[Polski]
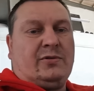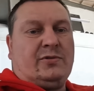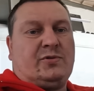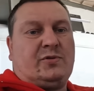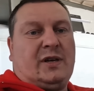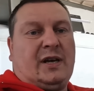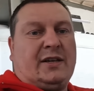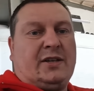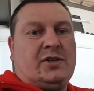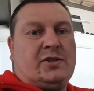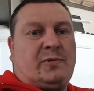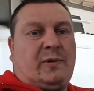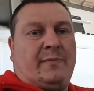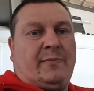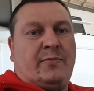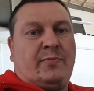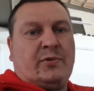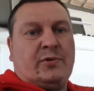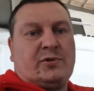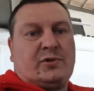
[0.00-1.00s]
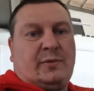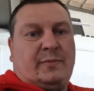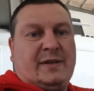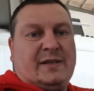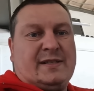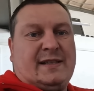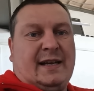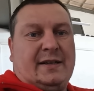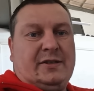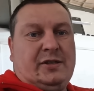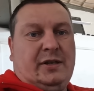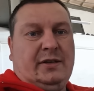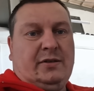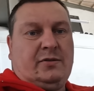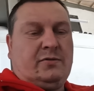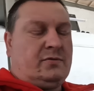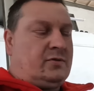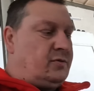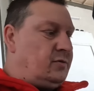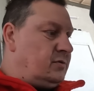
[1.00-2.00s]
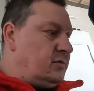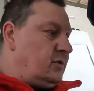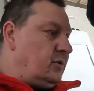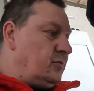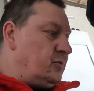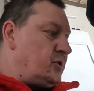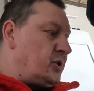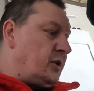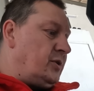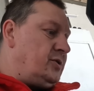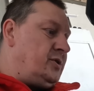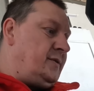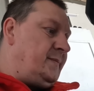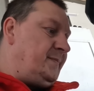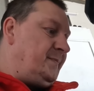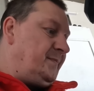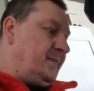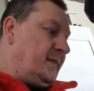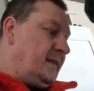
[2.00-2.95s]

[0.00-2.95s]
końcu jakiś słaby punkt sobie znajdzie i go uszkodzi.